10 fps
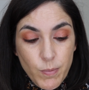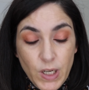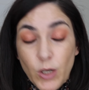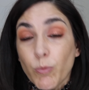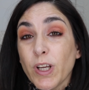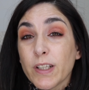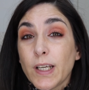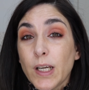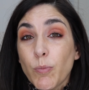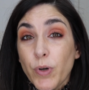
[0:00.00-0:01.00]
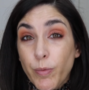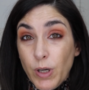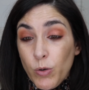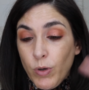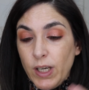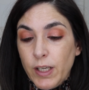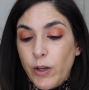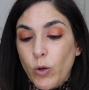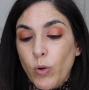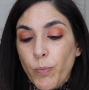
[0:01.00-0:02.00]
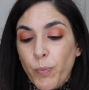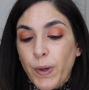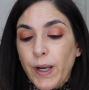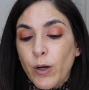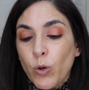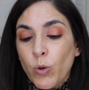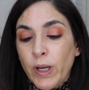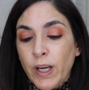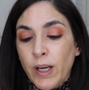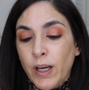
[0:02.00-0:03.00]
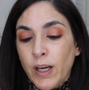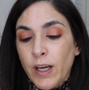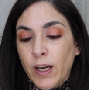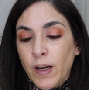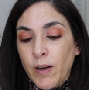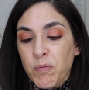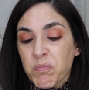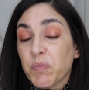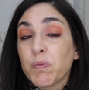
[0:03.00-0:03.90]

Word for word: Vale, voy a hacer la prueba con el dedo, pero eh,